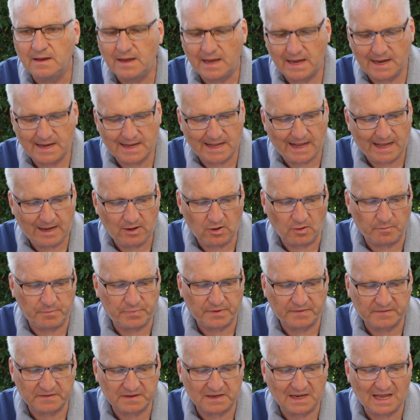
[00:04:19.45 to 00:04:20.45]
egal ob
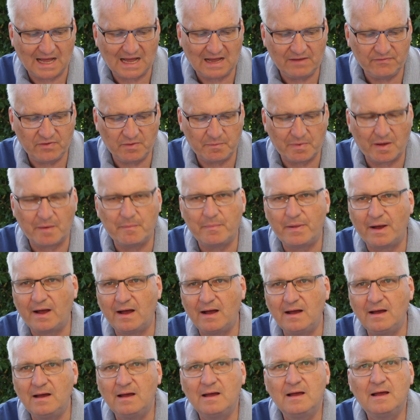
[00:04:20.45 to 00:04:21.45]
Sklave,
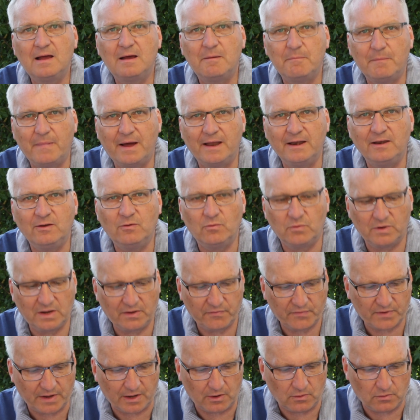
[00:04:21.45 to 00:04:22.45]
Barbar, Mann oder
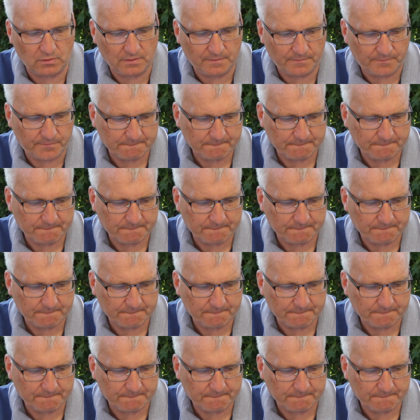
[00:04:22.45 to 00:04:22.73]
Frau.